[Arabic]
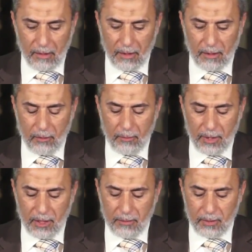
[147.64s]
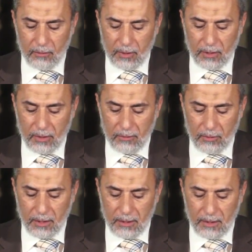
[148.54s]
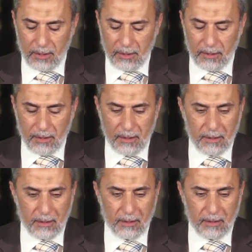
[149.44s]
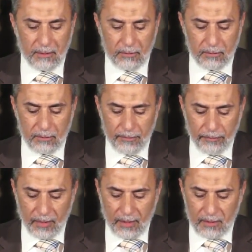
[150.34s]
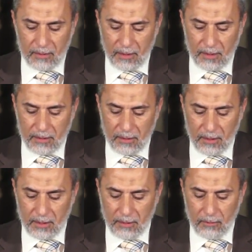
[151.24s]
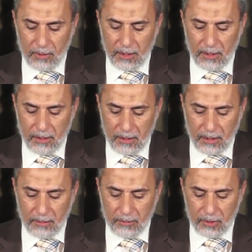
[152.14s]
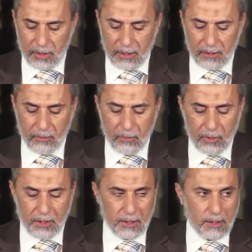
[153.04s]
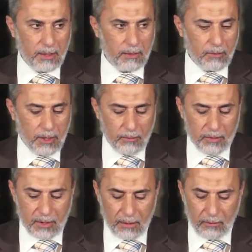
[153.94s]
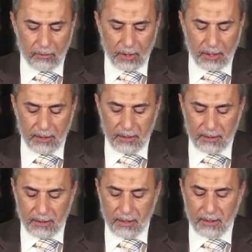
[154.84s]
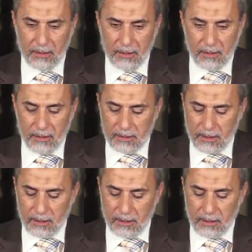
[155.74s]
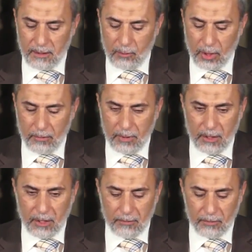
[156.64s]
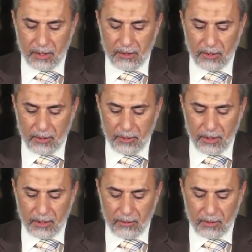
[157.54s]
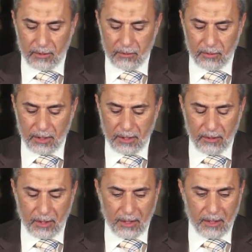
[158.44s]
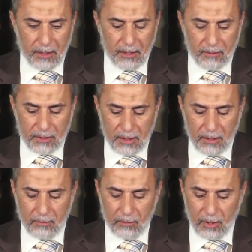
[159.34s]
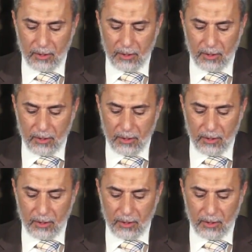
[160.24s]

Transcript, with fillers: اللهم يا من هو الله الذي لا إله إلا هو صل صلاة هوية على من جعلته هوية الأكوان وسر روحانيتها سيدنا محمد عبدك ونبيك ورسولك وعلى آله وسلم